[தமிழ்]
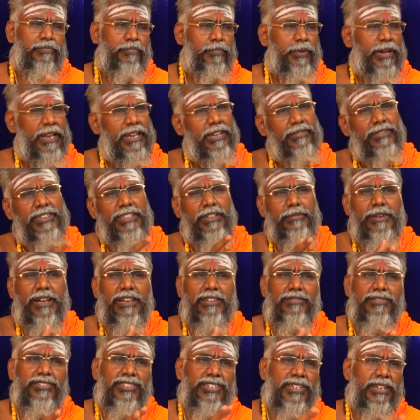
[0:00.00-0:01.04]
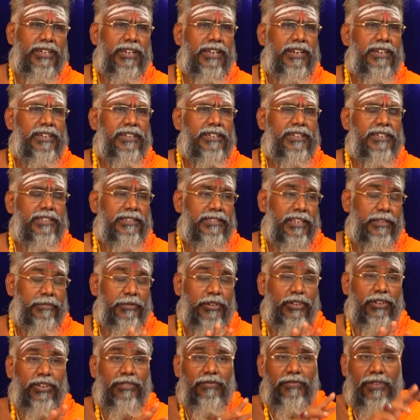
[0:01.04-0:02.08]
பலவிதமான விஷயங்கள் இருக்குது சில
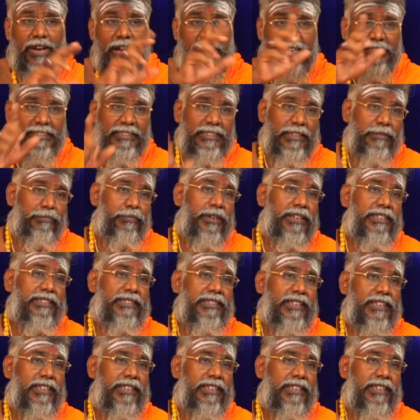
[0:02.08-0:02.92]
பேருடைய வாசப்படி